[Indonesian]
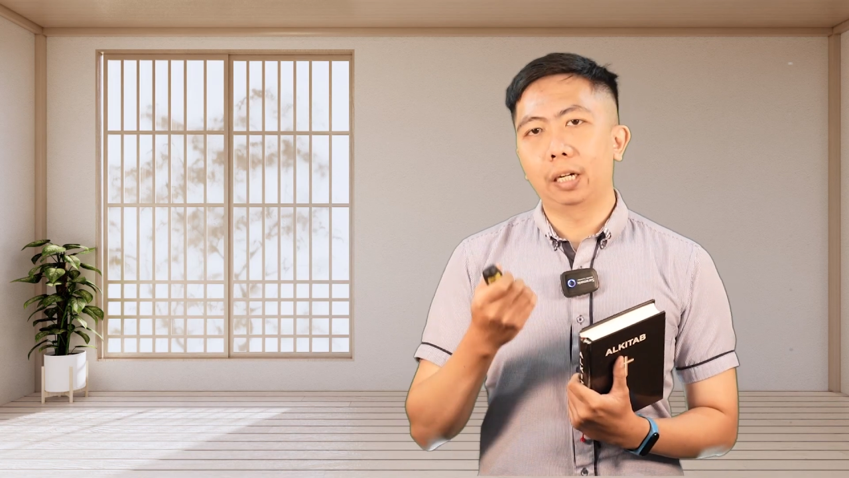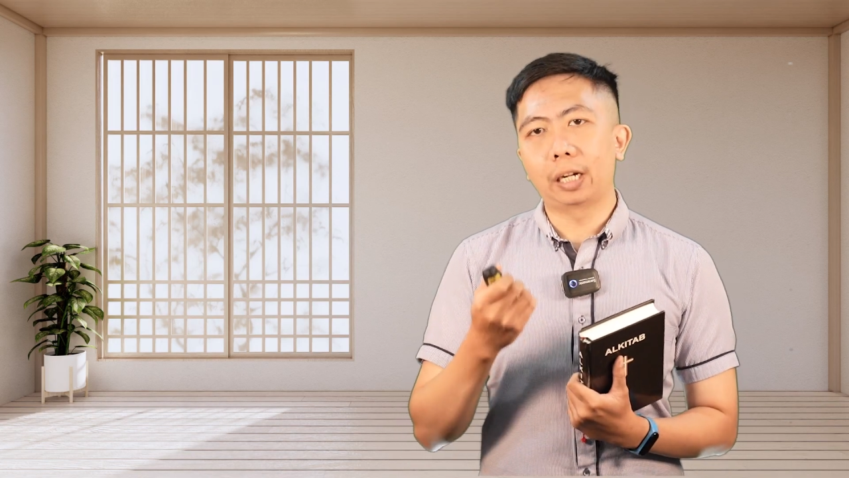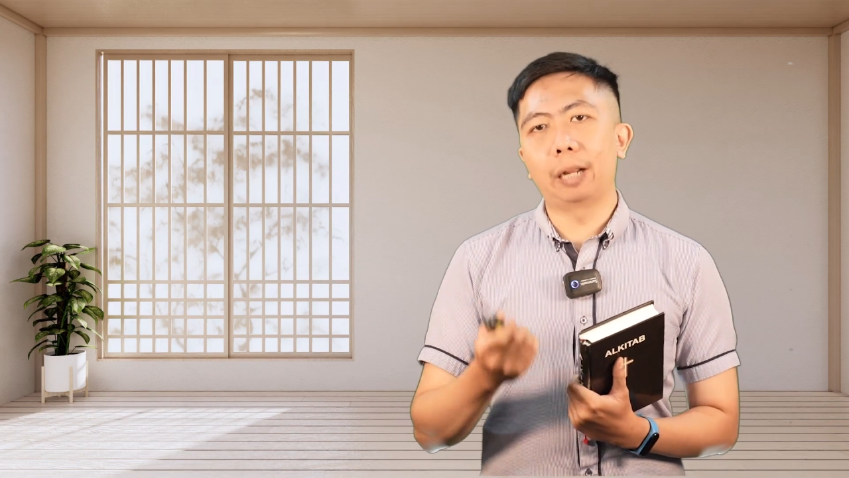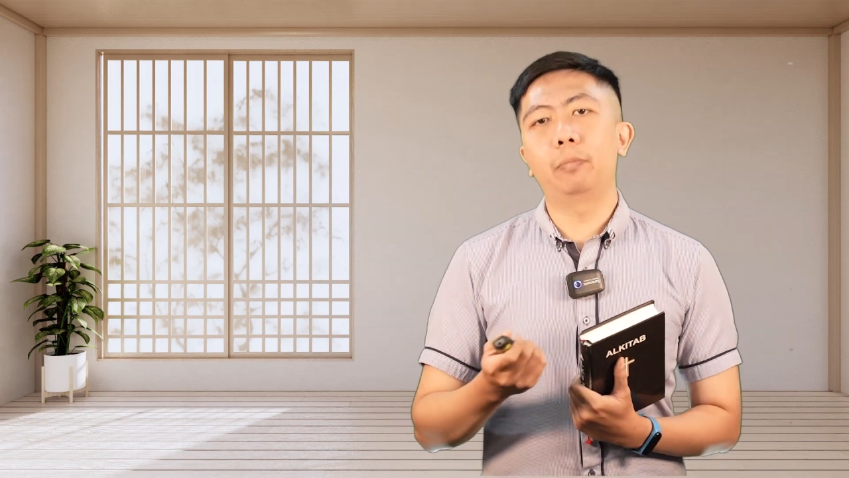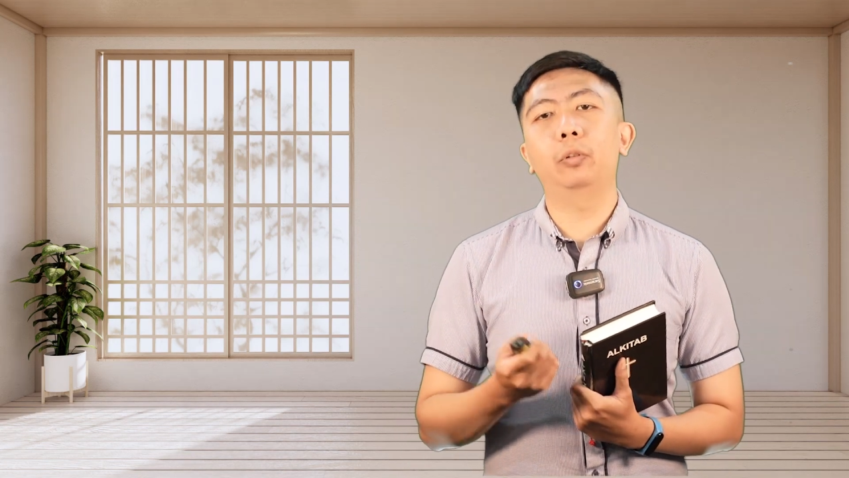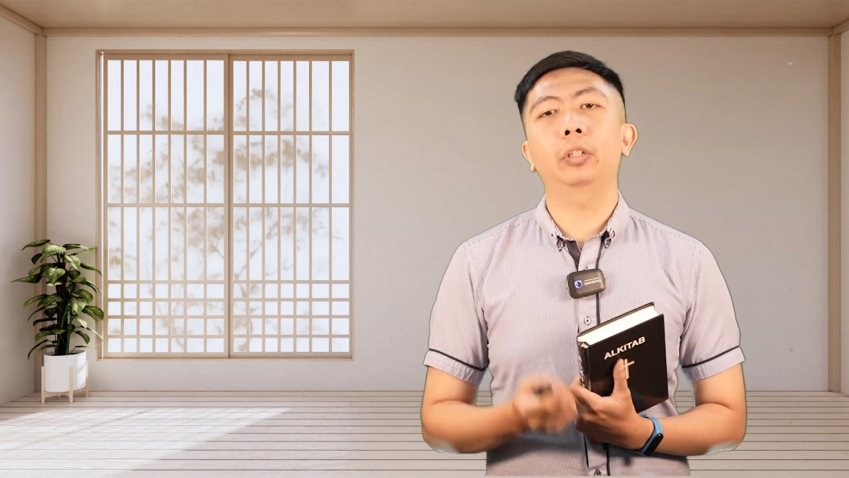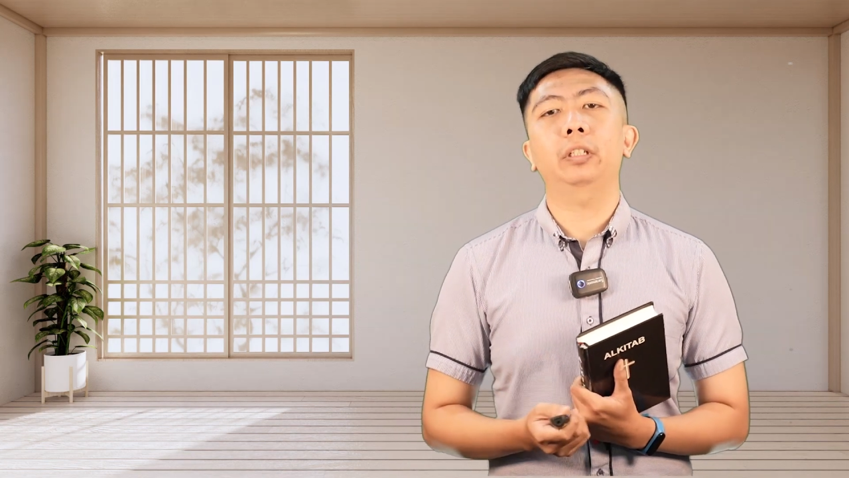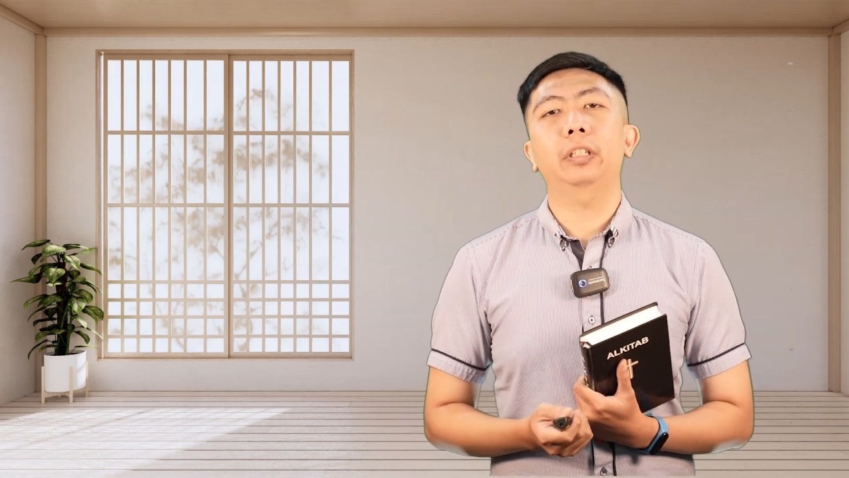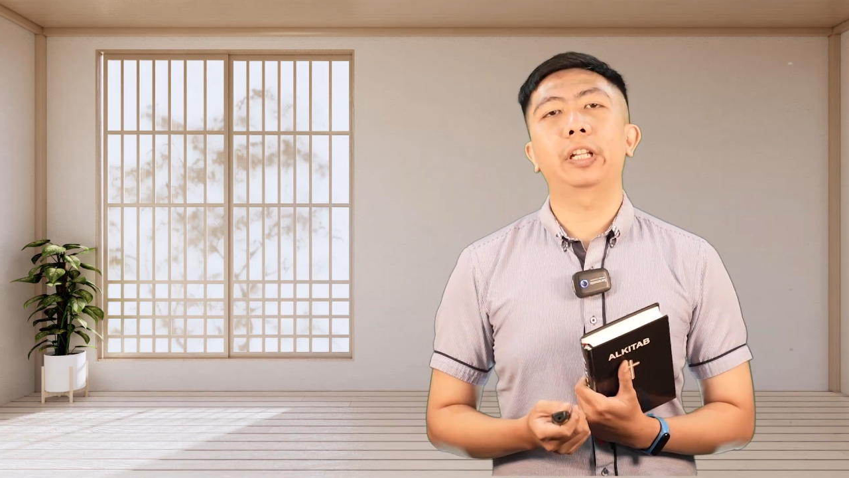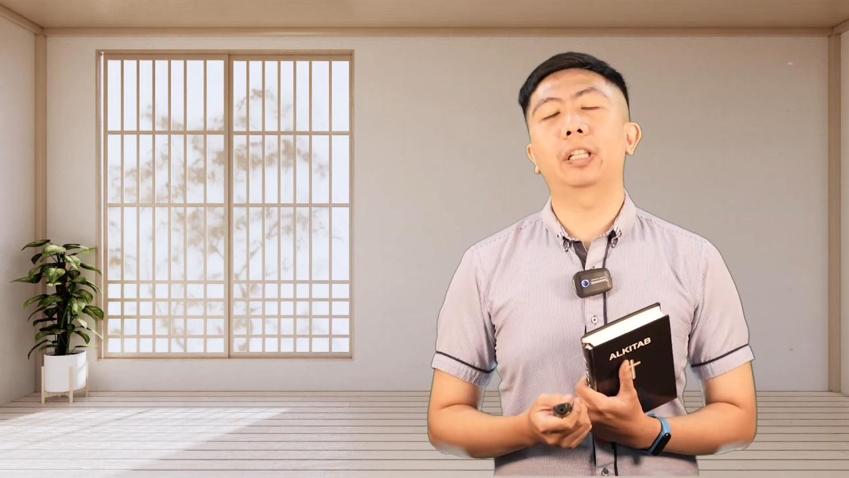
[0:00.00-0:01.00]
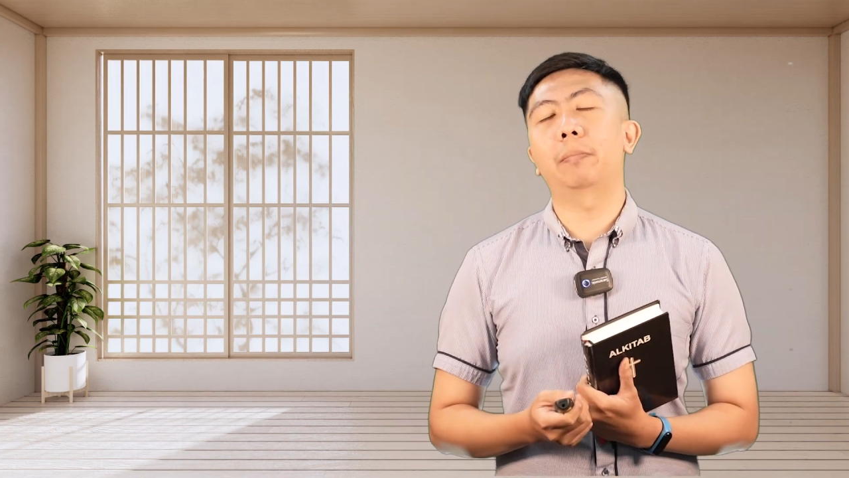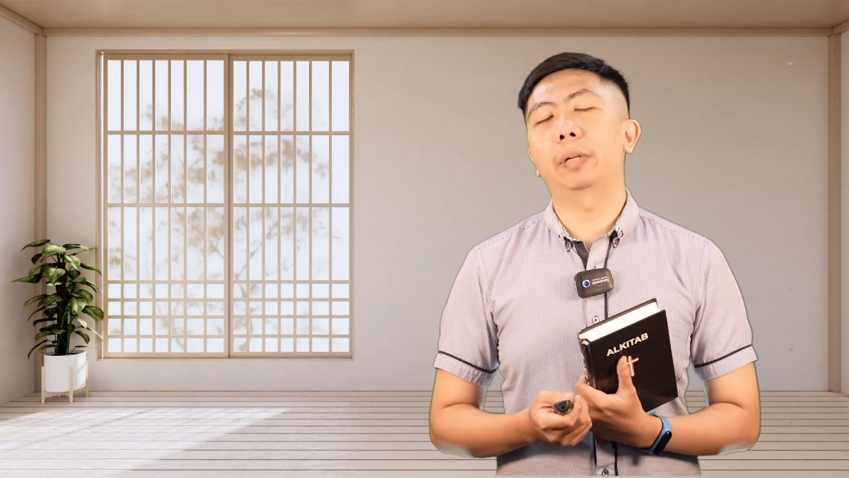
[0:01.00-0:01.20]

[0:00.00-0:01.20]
namun, kita